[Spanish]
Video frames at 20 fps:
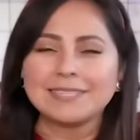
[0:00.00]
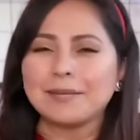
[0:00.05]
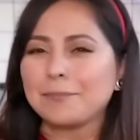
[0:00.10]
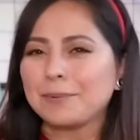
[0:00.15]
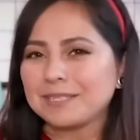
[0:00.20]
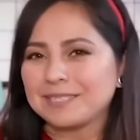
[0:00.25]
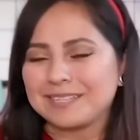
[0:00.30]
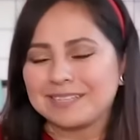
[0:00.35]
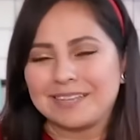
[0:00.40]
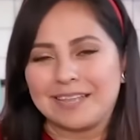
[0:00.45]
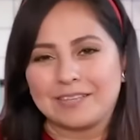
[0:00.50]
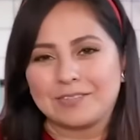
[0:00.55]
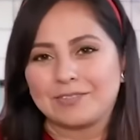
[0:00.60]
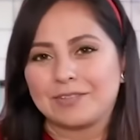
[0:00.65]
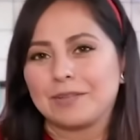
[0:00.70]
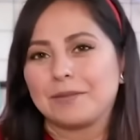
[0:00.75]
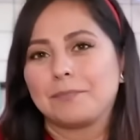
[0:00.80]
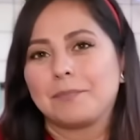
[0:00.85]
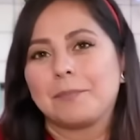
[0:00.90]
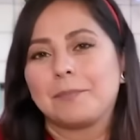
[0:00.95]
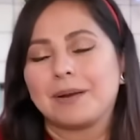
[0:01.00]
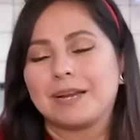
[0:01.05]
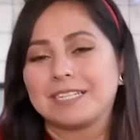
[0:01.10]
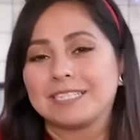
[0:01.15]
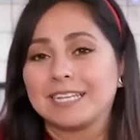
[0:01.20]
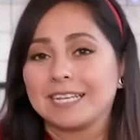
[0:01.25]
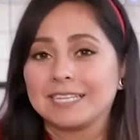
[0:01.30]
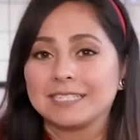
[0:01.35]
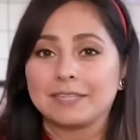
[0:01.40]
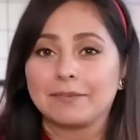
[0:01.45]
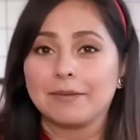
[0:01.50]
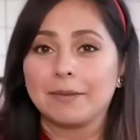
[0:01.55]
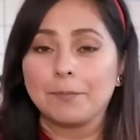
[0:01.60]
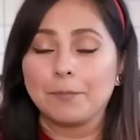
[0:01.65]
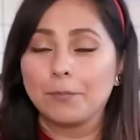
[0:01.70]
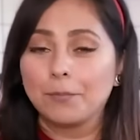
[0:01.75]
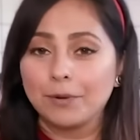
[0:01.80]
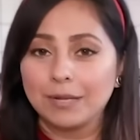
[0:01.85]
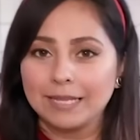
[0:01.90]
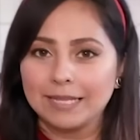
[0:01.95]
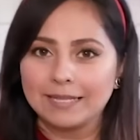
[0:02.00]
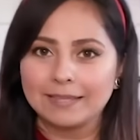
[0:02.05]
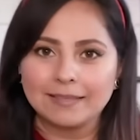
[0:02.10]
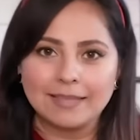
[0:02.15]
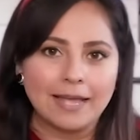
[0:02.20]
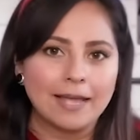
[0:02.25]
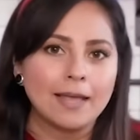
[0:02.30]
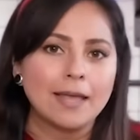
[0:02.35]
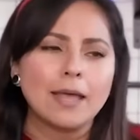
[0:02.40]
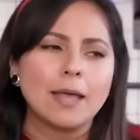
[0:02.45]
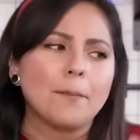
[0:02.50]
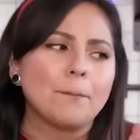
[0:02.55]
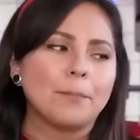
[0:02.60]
Esta presentación a mí me parece que se ve muy linda,